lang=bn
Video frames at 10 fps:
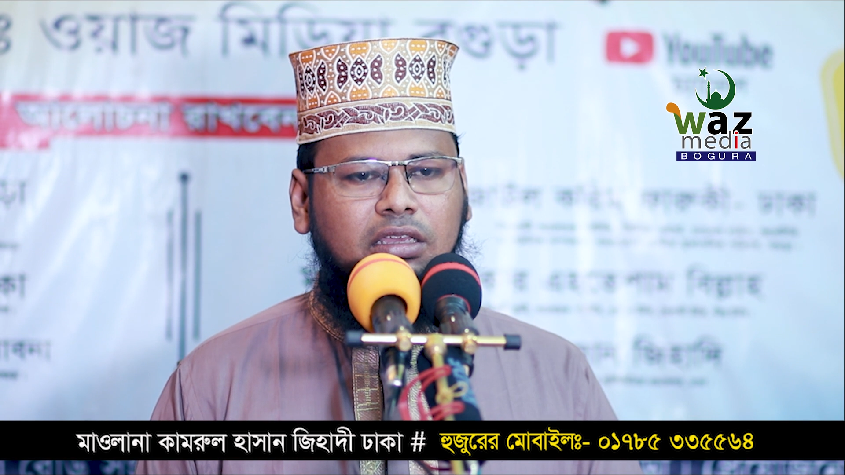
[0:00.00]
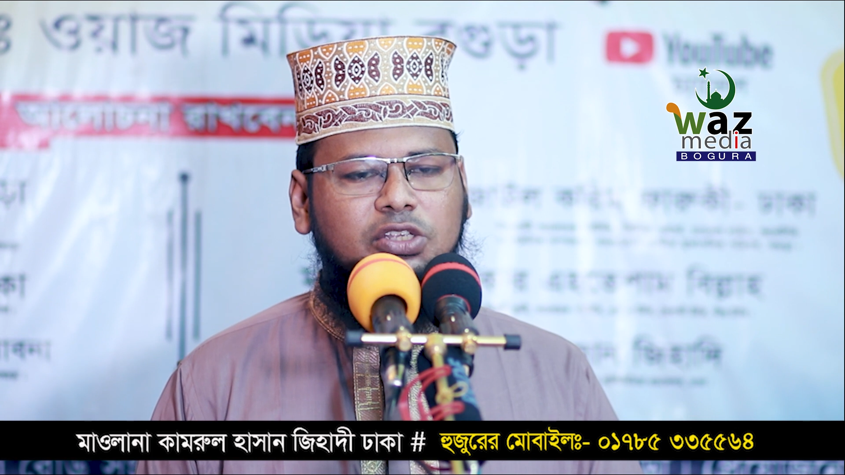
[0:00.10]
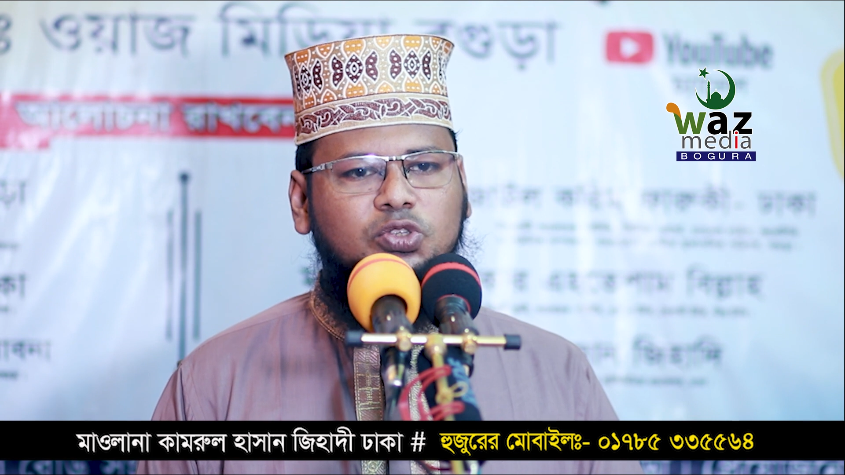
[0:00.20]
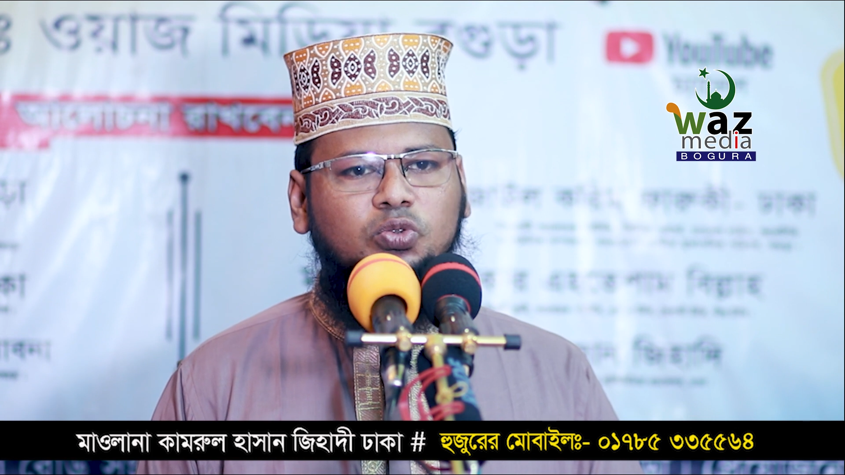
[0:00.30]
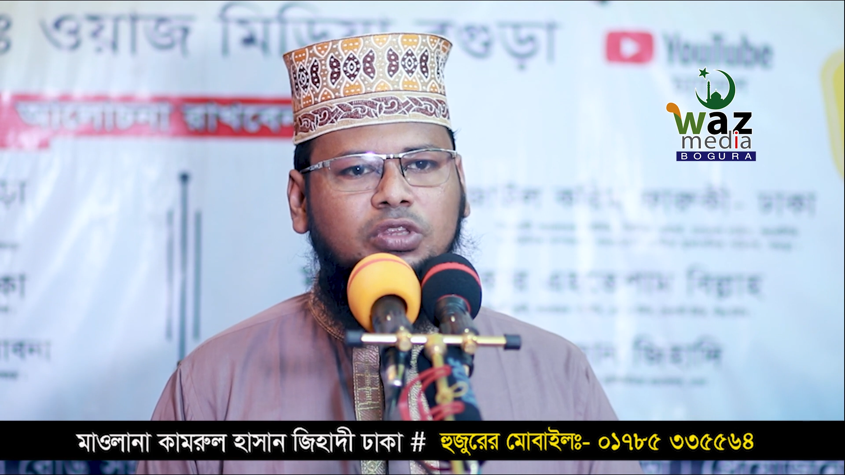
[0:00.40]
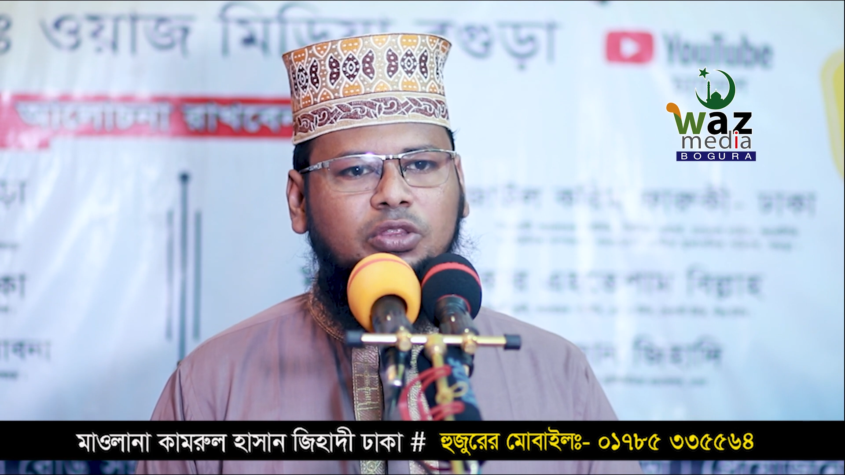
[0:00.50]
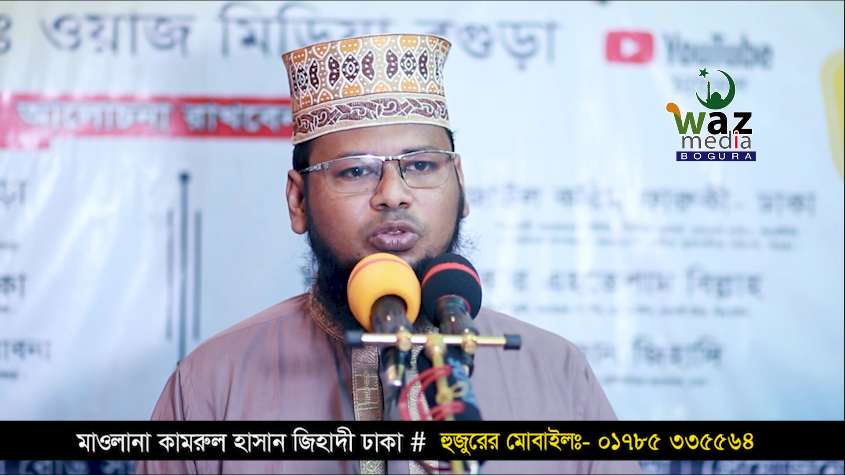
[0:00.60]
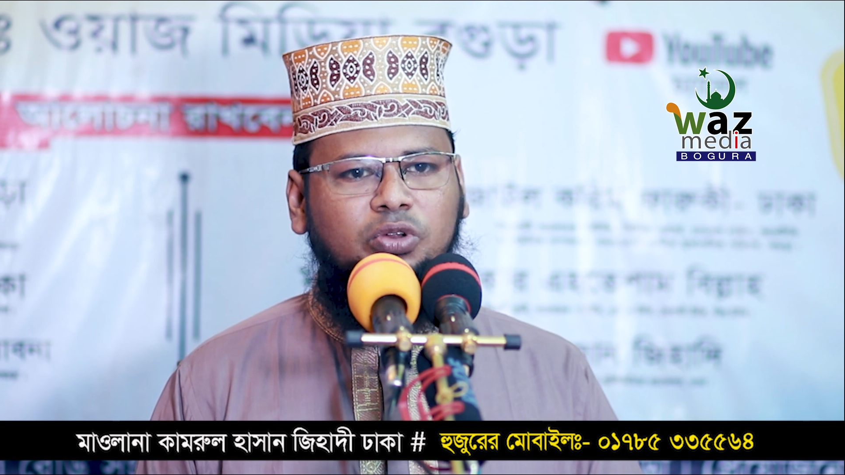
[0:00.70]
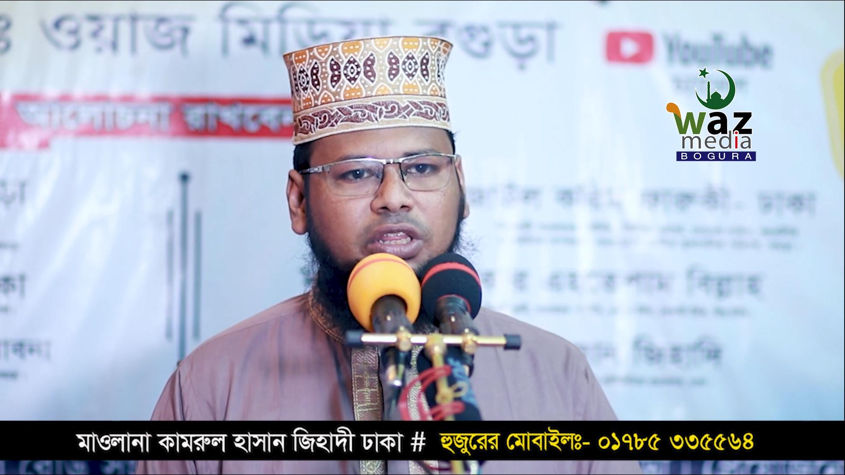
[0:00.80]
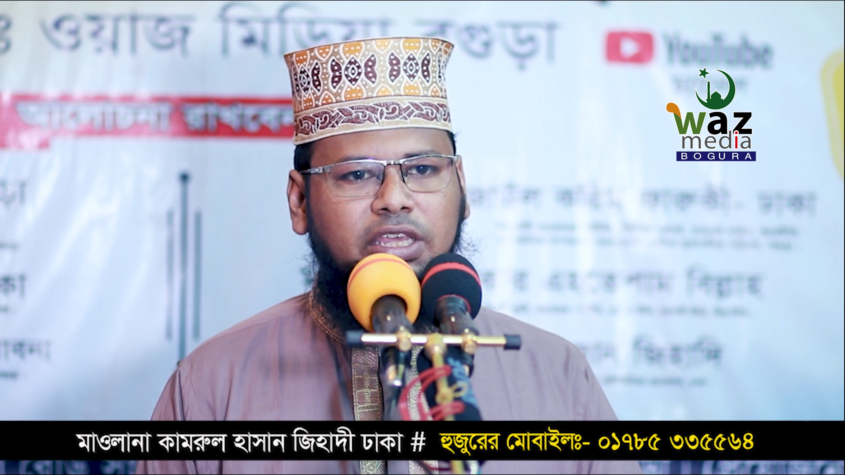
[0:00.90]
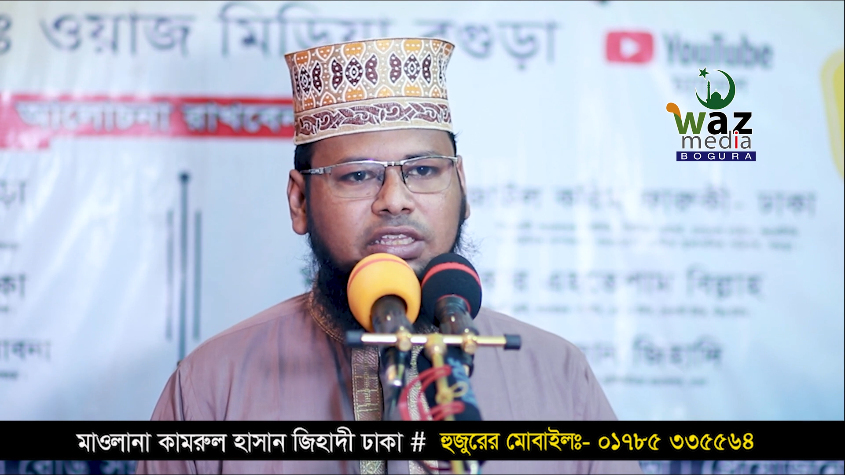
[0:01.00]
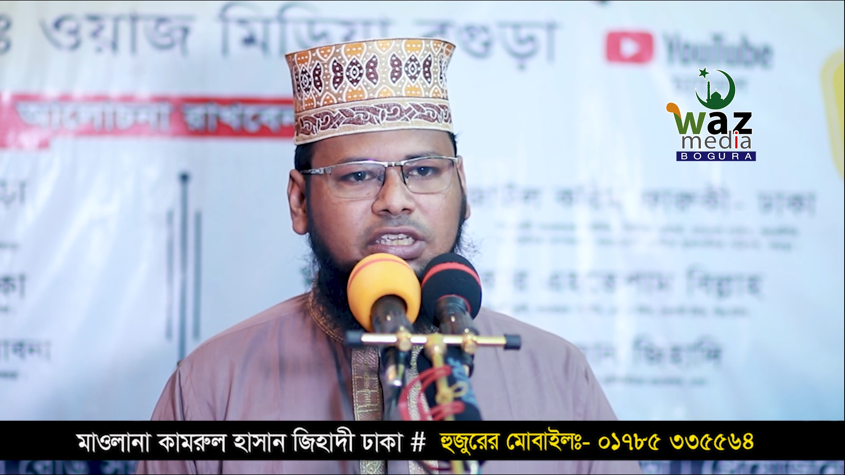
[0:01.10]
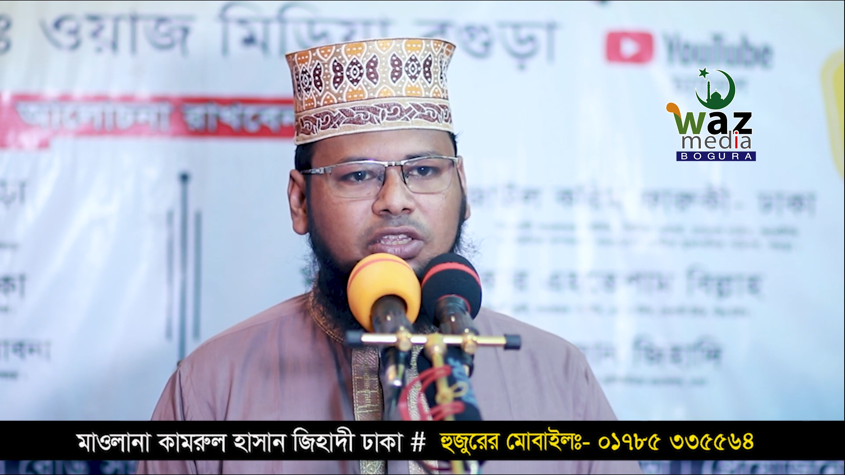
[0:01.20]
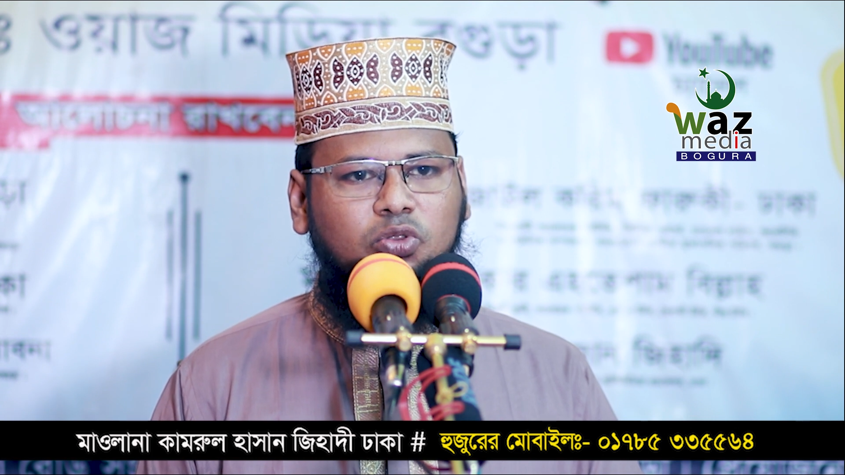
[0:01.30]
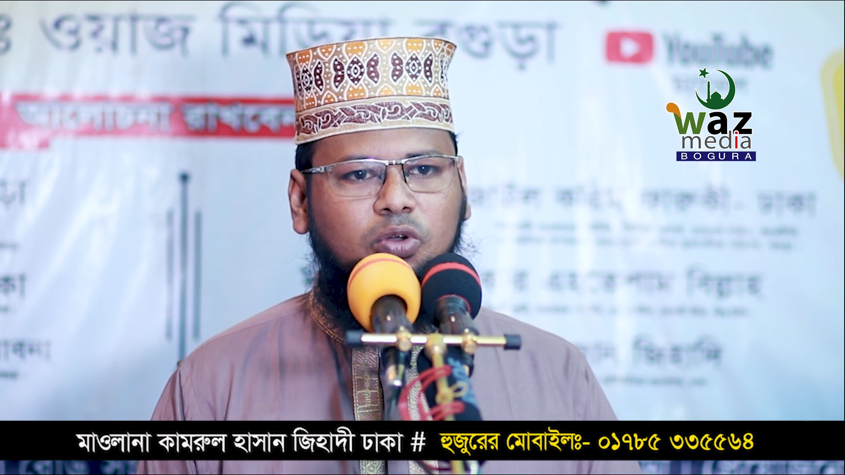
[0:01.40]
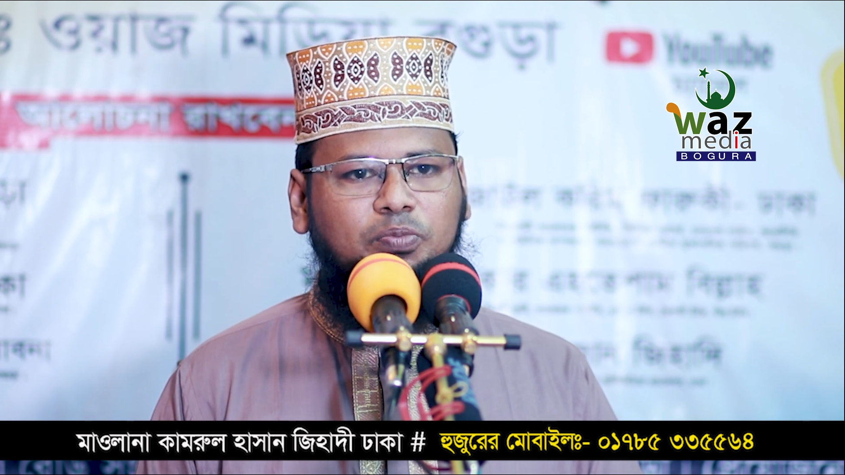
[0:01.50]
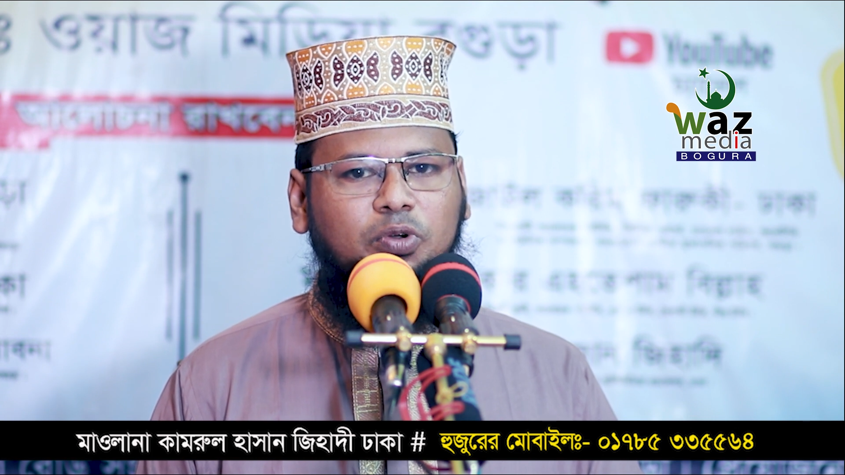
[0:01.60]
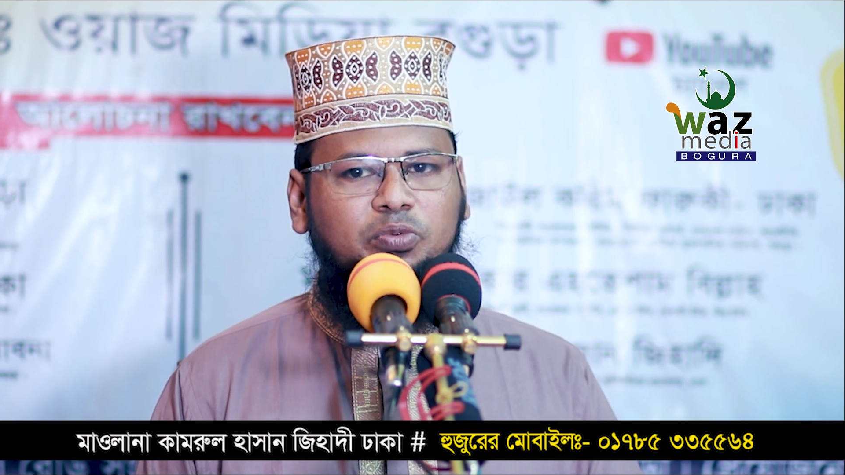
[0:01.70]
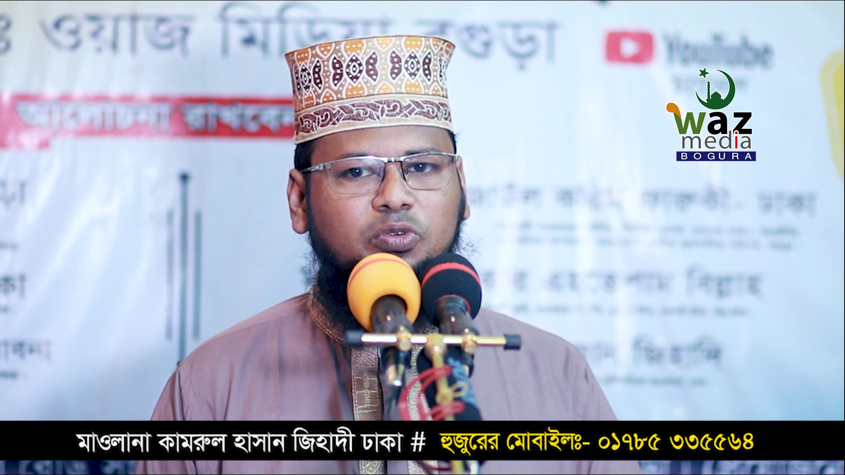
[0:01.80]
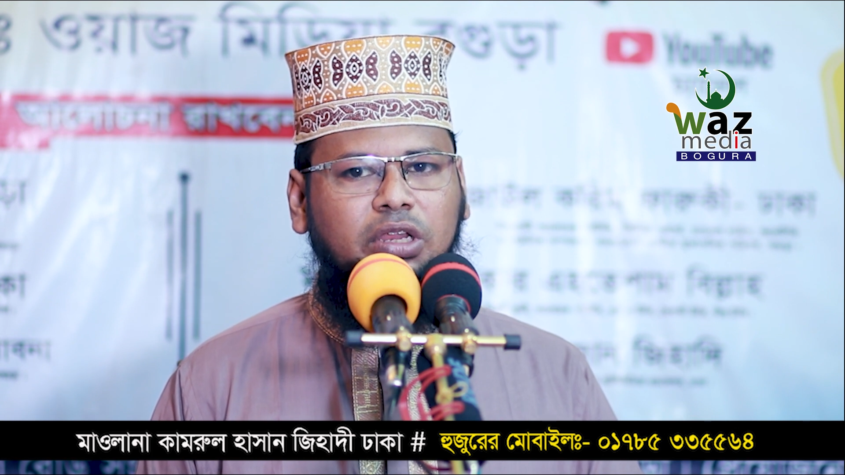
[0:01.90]
কিছুদিন ধরে দেখছি
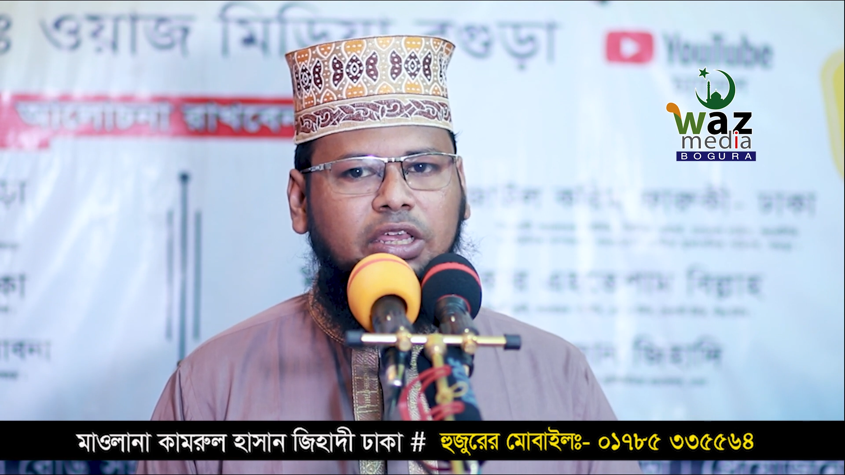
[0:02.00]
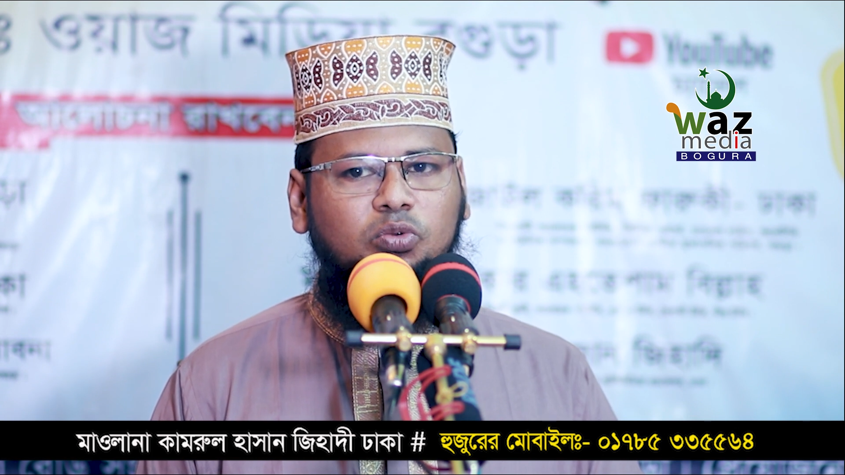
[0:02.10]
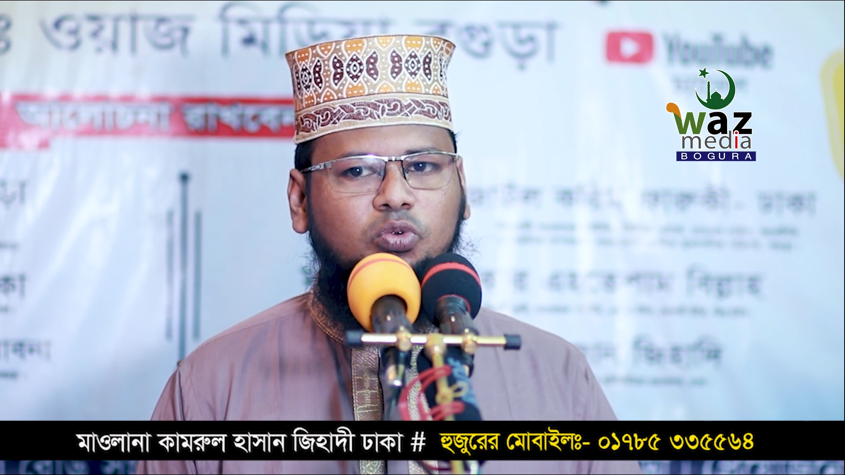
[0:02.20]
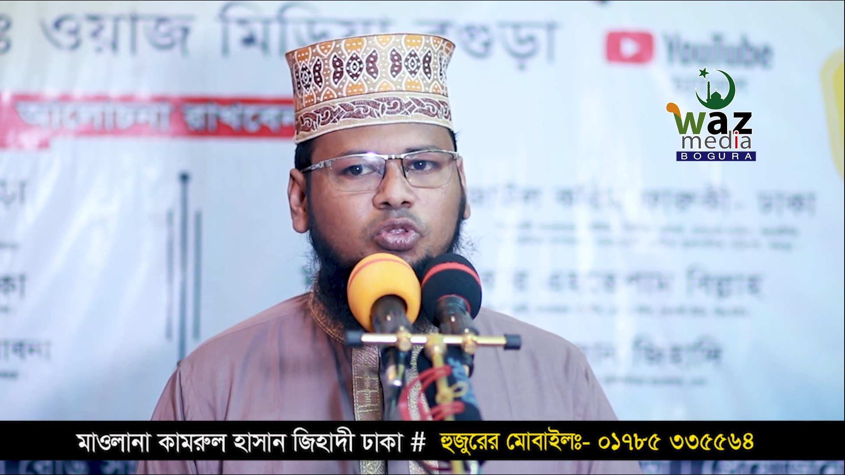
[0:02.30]
দ্রব্যমূল্যের